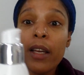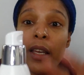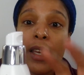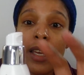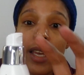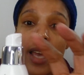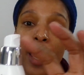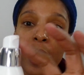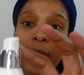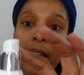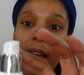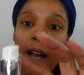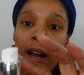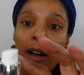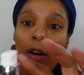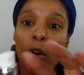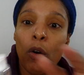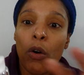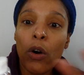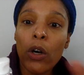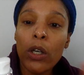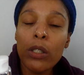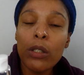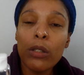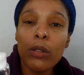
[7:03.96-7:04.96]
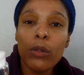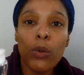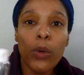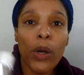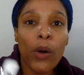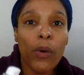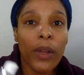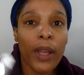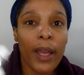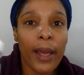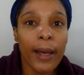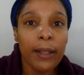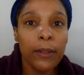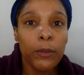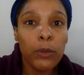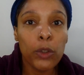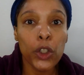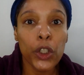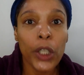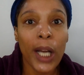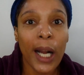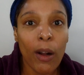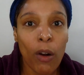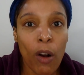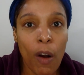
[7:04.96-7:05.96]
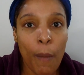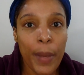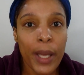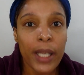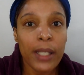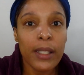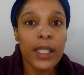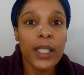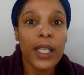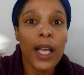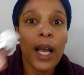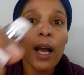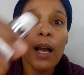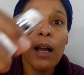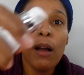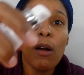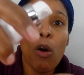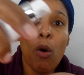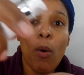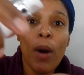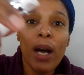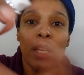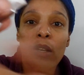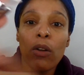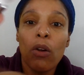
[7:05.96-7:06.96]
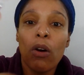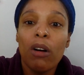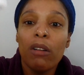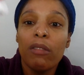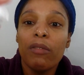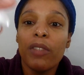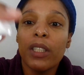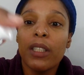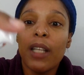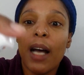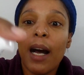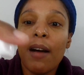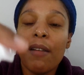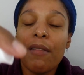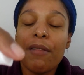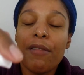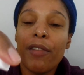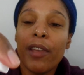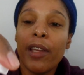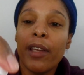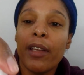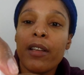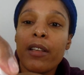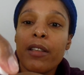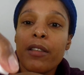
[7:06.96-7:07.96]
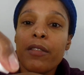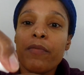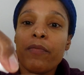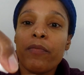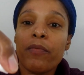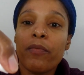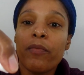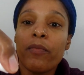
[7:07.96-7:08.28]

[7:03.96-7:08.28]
E em agosto eu quero já começar com a nova da Avene.